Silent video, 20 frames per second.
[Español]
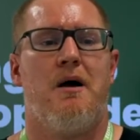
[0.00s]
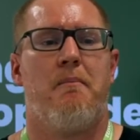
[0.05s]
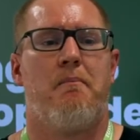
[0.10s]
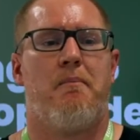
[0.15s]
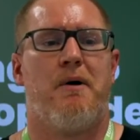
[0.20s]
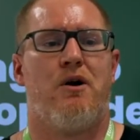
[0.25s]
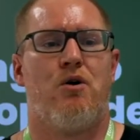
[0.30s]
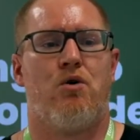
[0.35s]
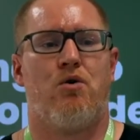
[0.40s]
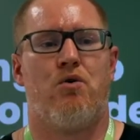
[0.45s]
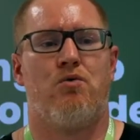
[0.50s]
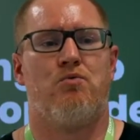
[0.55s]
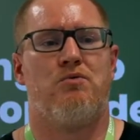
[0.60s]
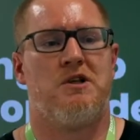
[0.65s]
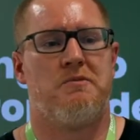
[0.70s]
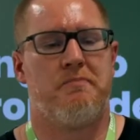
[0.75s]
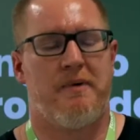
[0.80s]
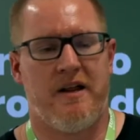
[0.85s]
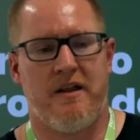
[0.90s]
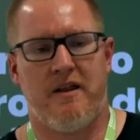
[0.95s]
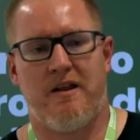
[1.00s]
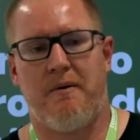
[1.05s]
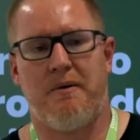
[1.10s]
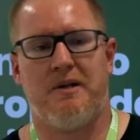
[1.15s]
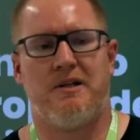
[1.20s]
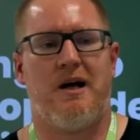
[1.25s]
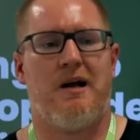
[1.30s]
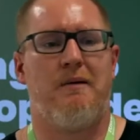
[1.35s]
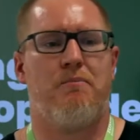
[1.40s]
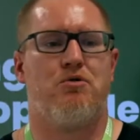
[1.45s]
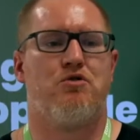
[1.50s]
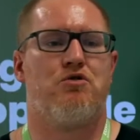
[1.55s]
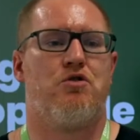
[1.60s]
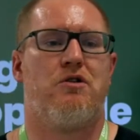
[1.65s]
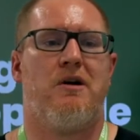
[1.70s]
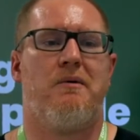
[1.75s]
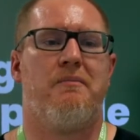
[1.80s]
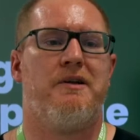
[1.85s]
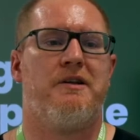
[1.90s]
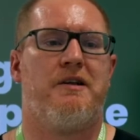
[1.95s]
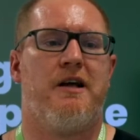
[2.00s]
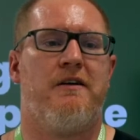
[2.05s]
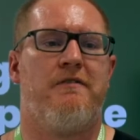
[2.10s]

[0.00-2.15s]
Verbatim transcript: pero con una experiencia vital pues totalmente